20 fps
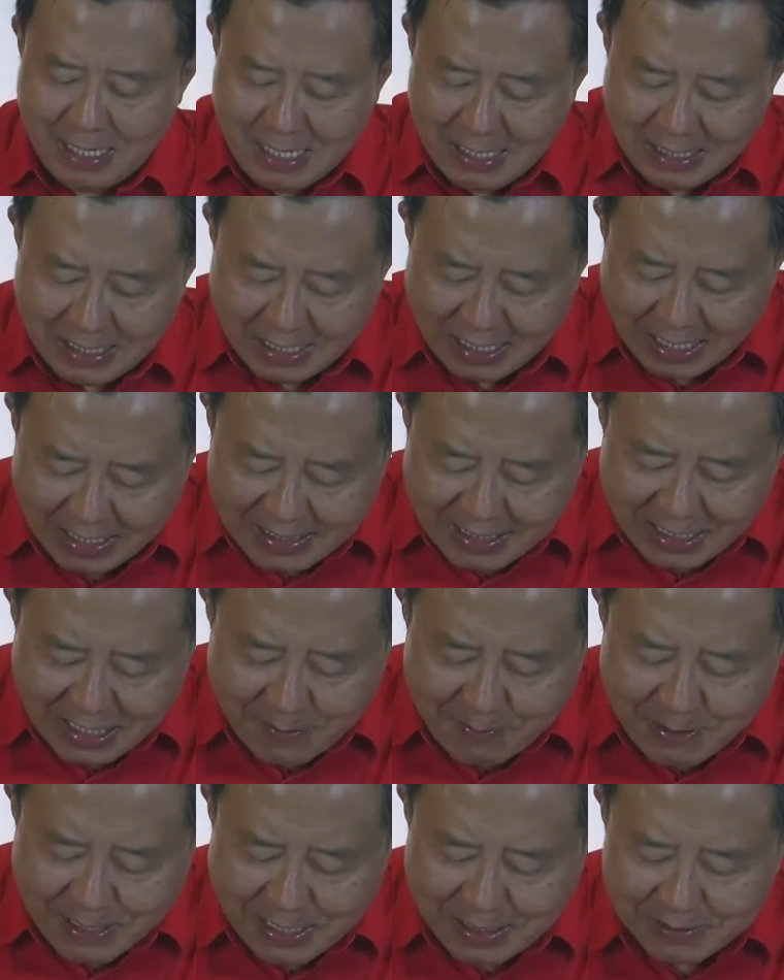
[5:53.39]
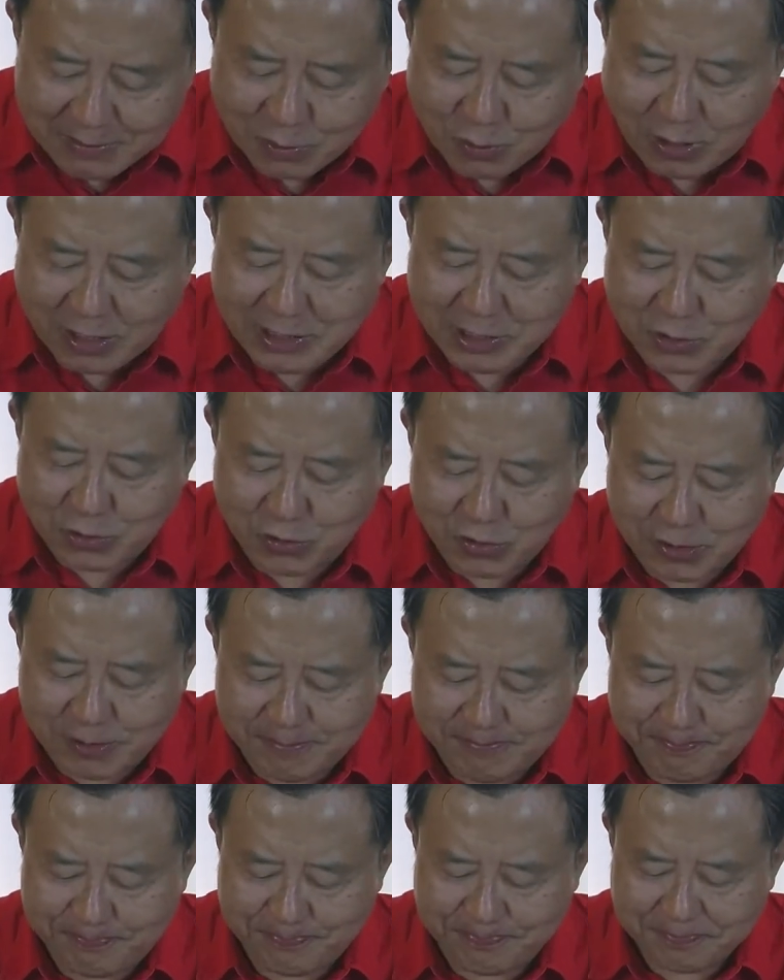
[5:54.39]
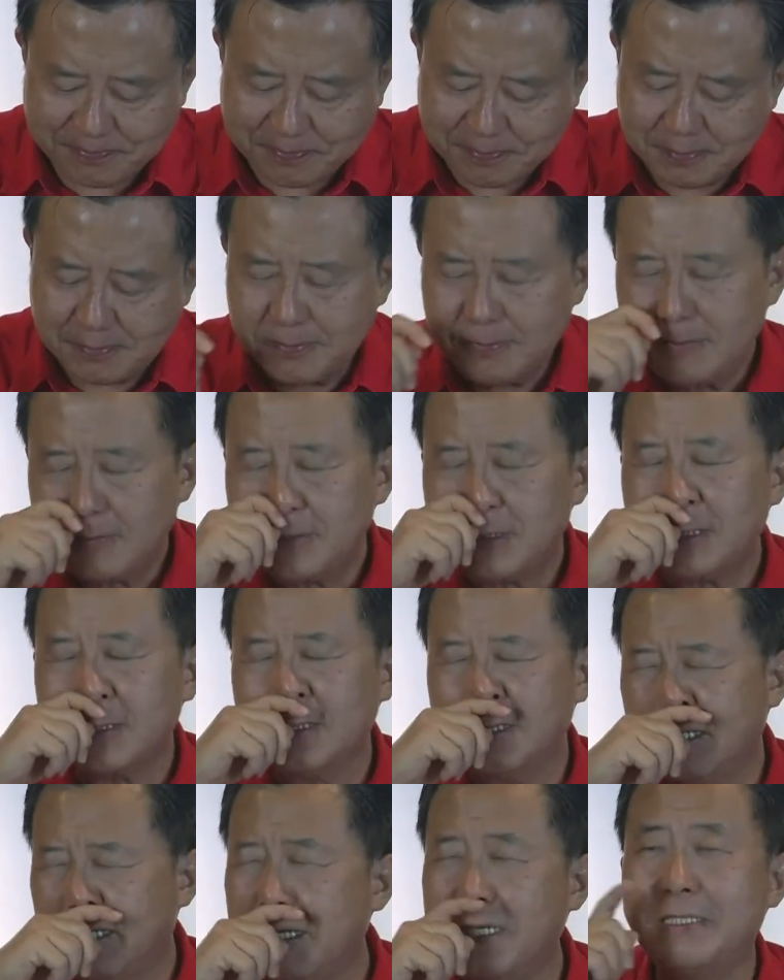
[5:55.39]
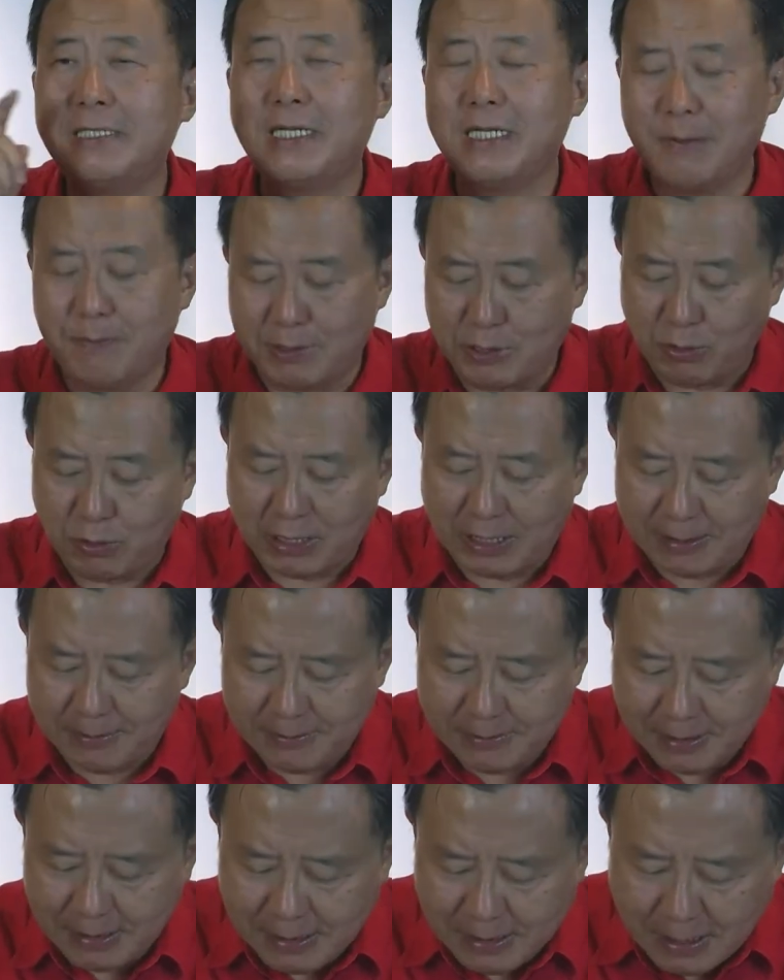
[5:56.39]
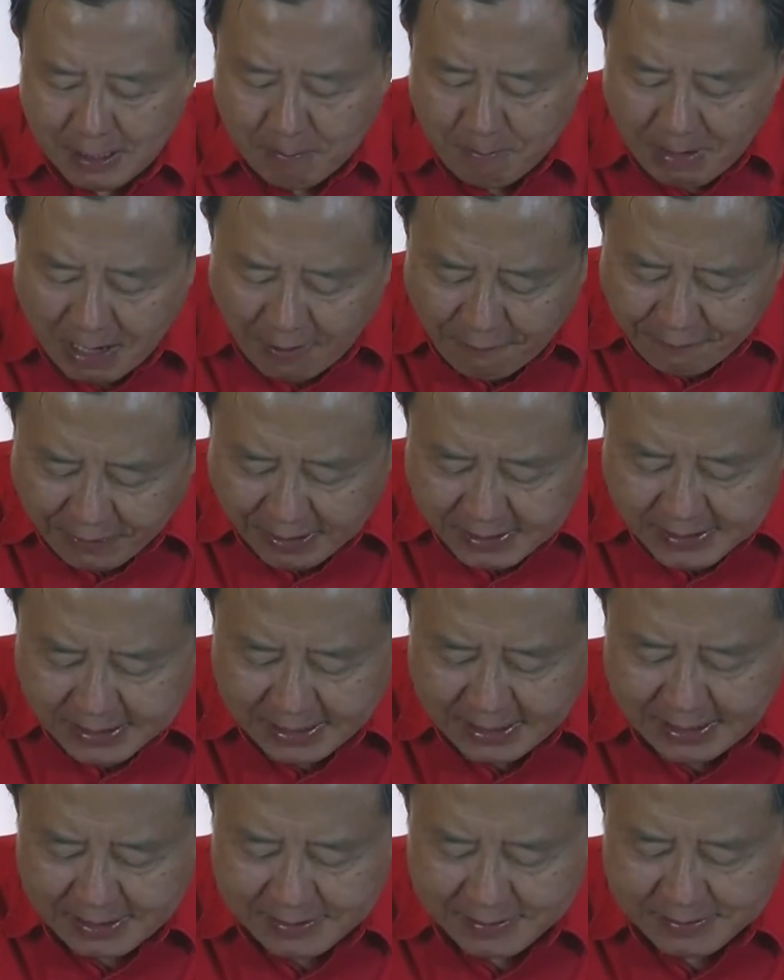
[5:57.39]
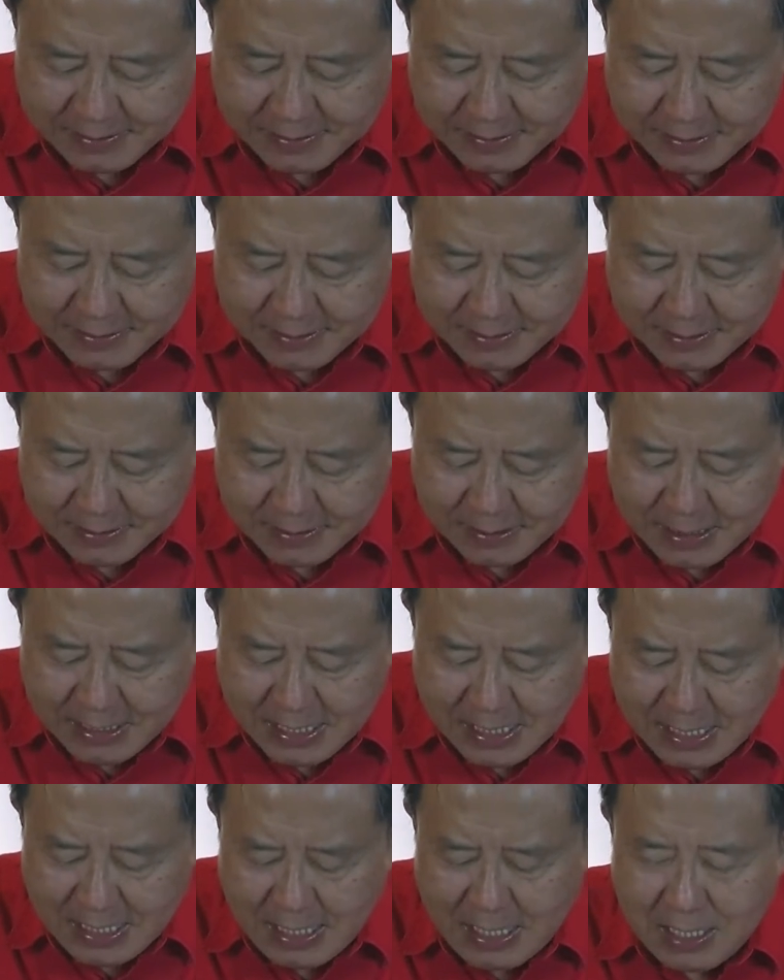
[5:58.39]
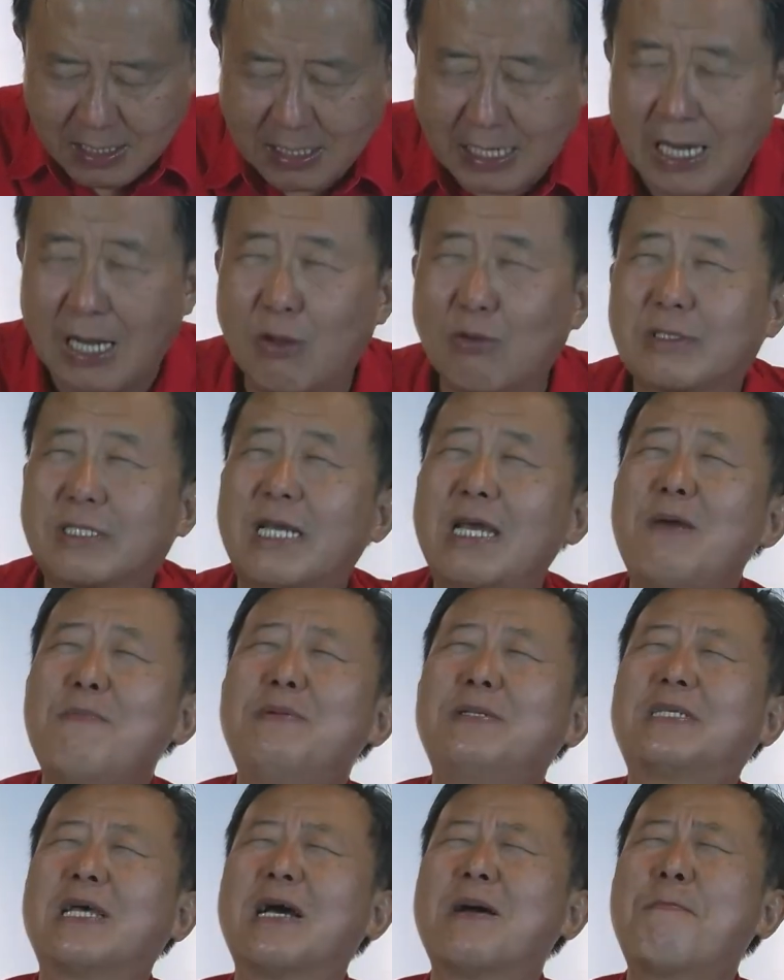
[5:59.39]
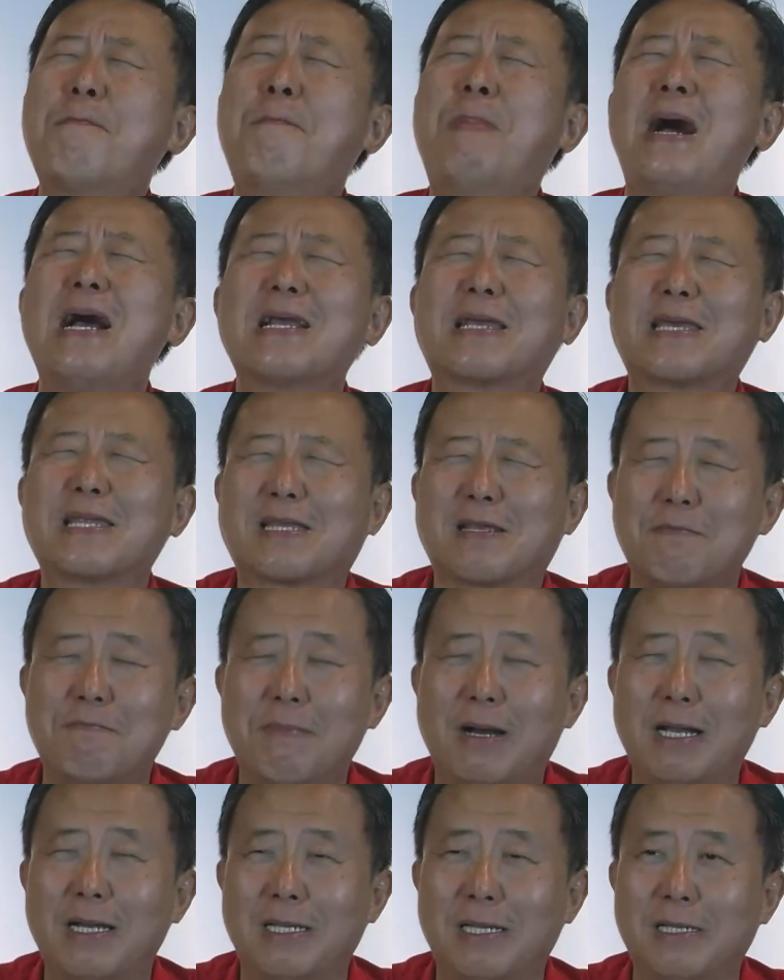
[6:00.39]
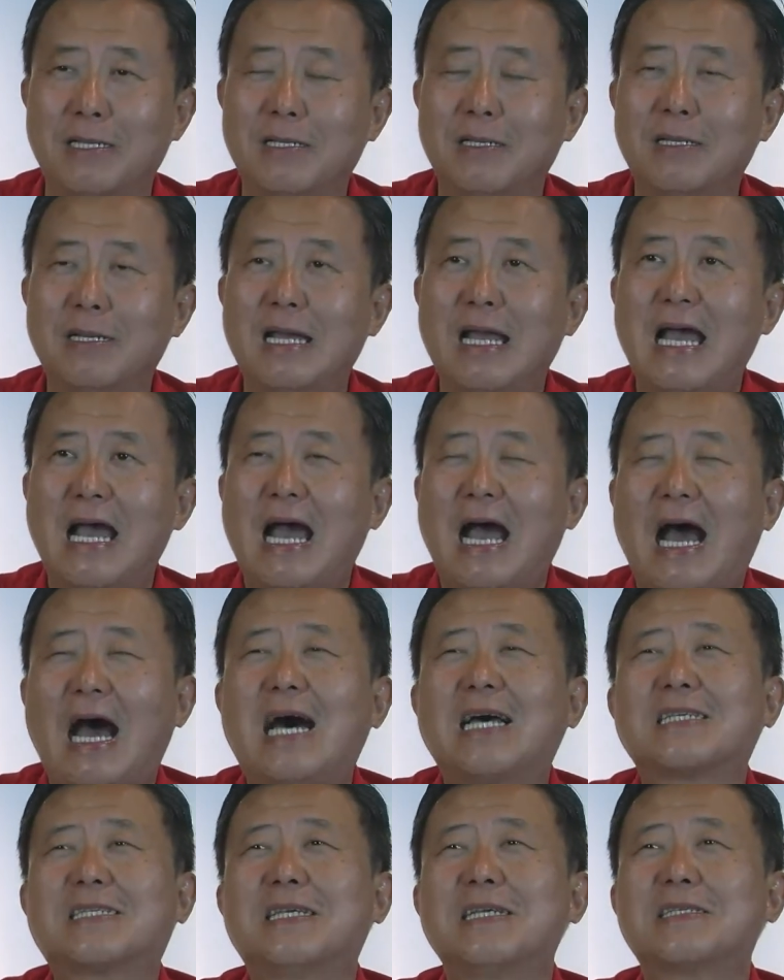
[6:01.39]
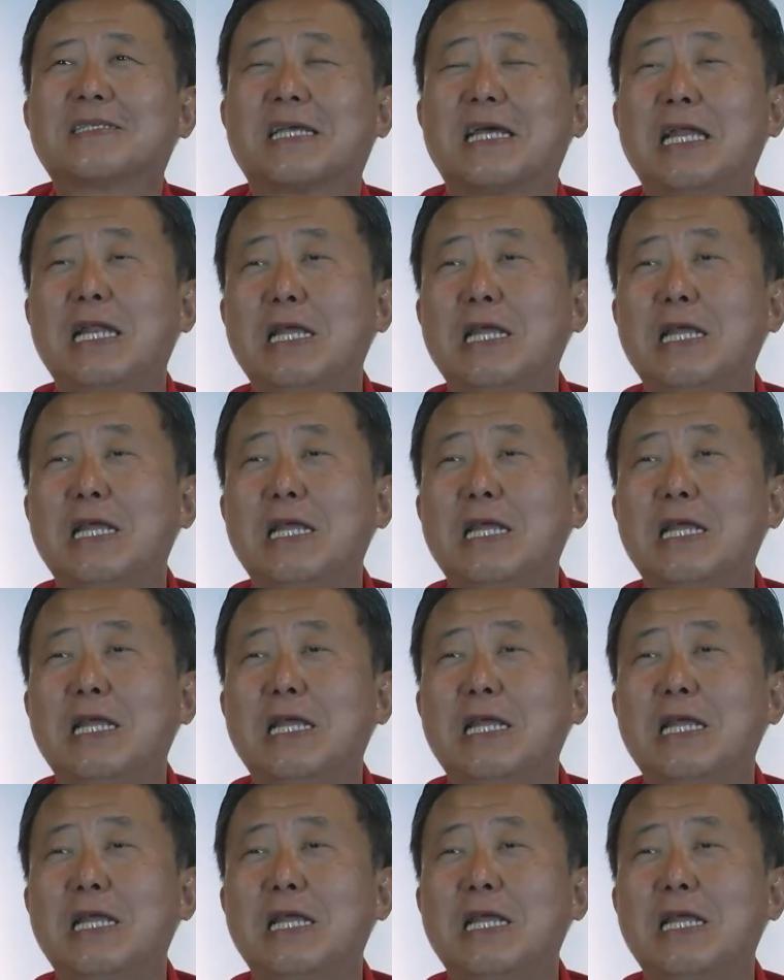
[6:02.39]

Dan akhirnya dia bilang Tuhan Yesus di gereja dia berdoa, maafkan saya. Kalau saya bisa bangkit kembali, hasil saya